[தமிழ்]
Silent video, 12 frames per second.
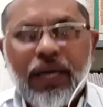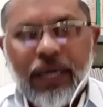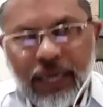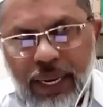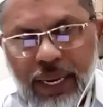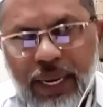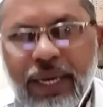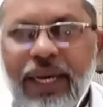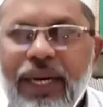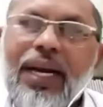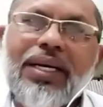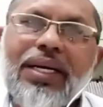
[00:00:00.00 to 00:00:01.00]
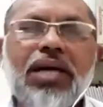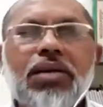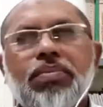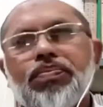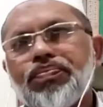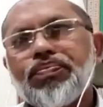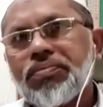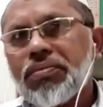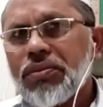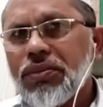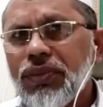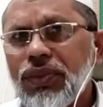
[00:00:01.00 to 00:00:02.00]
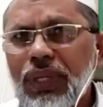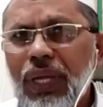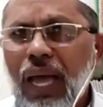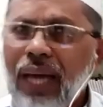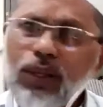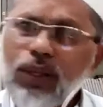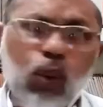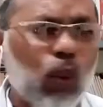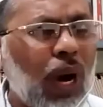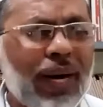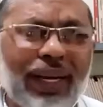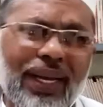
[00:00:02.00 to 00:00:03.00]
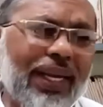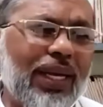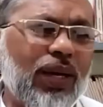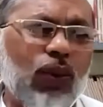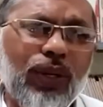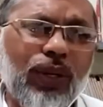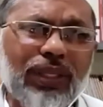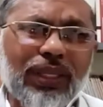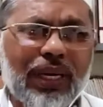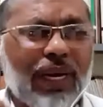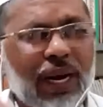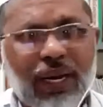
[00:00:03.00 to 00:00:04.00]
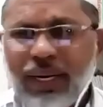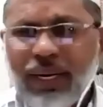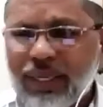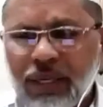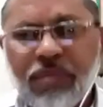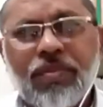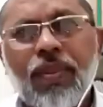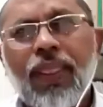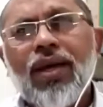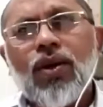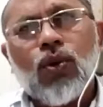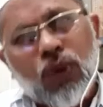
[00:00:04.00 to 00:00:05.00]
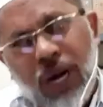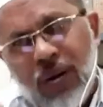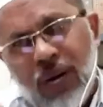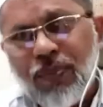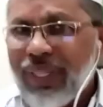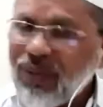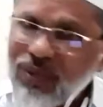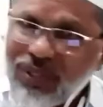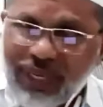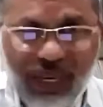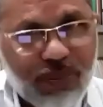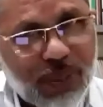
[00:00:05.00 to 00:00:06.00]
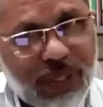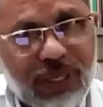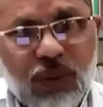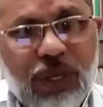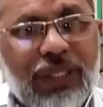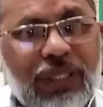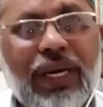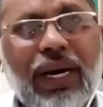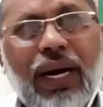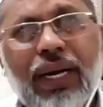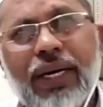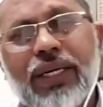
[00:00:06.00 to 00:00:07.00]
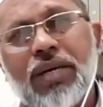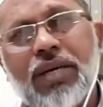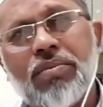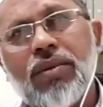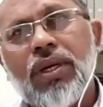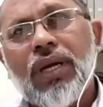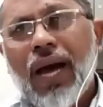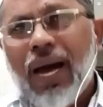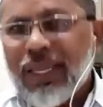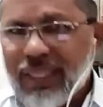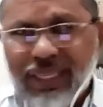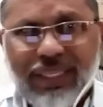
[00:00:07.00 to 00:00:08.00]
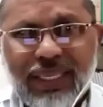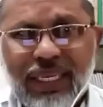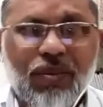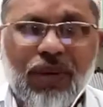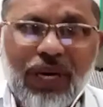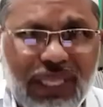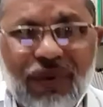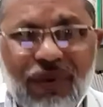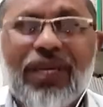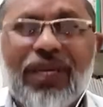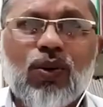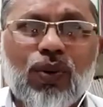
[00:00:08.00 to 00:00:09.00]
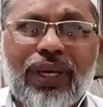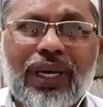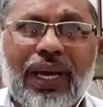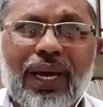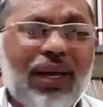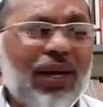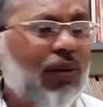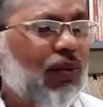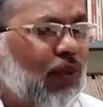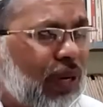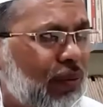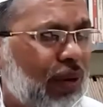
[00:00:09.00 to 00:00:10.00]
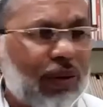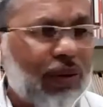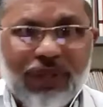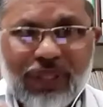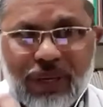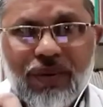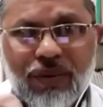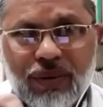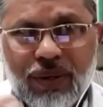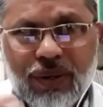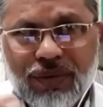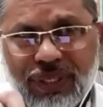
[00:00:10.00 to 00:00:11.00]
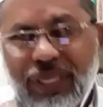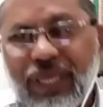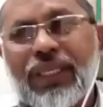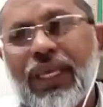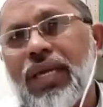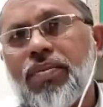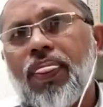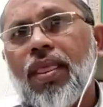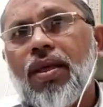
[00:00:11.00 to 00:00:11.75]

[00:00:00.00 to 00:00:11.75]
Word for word: என்ன என்று கேட்டால் அது குரான் இறங்கி கொண்டிருந்த காலகட்டம் குரான் பதிவு செய்யப்பட்டு கொண்டிருந்த காலகட்டம் ஹதீஸையும் எழுதி வைக்கக்கூடிய ஒரு வித ஒரு விஷயத்தை